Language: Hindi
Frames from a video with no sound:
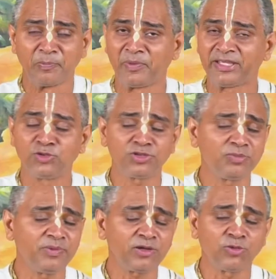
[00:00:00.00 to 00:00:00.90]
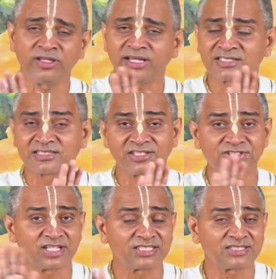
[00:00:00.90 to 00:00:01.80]
मैं युद्ध में कोई अस्त्र
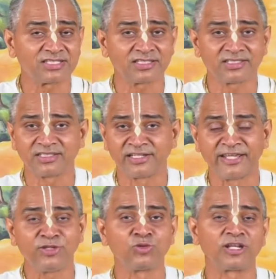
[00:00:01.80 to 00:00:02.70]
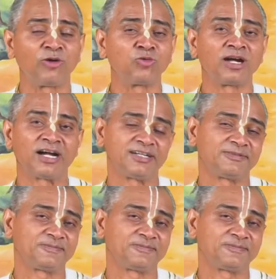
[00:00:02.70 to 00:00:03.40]
शस्त्र नहीं उठाऊंगा